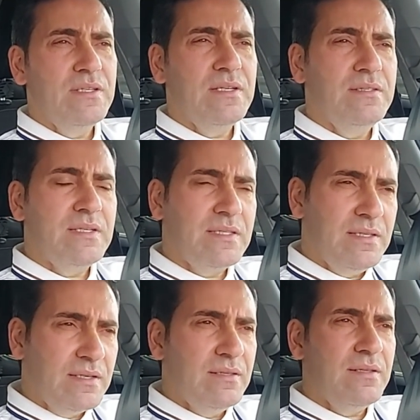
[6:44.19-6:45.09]

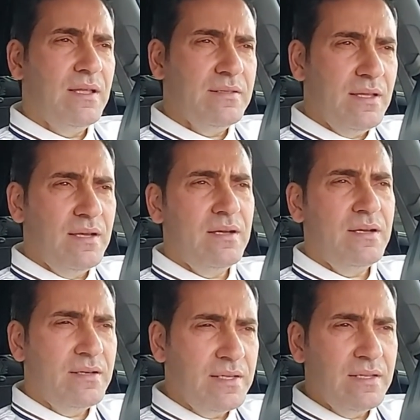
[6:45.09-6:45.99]
yığdıklarından daha
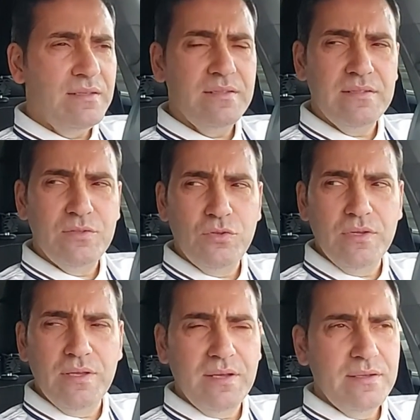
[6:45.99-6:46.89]
hayırlıdır diyor
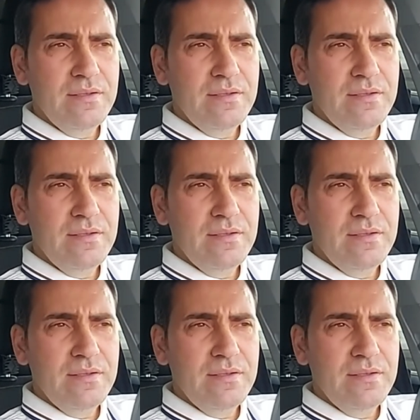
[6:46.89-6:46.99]
ya.